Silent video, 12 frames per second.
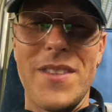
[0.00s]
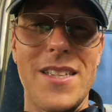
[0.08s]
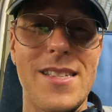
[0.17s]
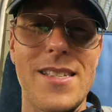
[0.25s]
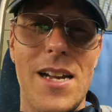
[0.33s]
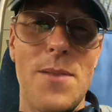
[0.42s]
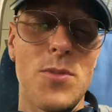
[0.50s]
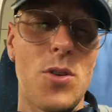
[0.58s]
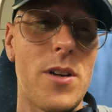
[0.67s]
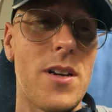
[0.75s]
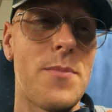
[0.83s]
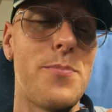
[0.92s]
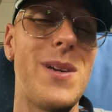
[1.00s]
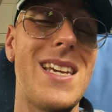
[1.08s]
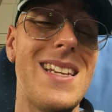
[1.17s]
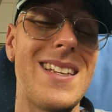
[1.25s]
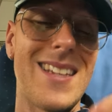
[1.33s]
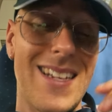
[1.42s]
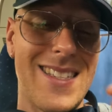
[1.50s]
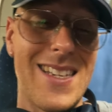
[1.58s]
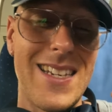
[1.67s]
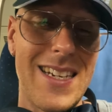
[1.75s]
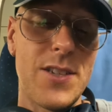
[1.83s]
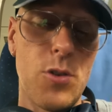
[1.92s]
Dieses Abenteuer beginnt
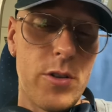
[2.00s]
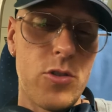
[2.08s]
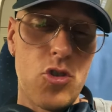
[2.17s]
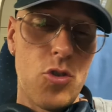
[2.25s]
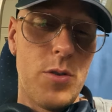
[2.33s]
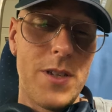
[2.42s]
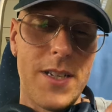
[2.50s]
tatsächlich heute schon.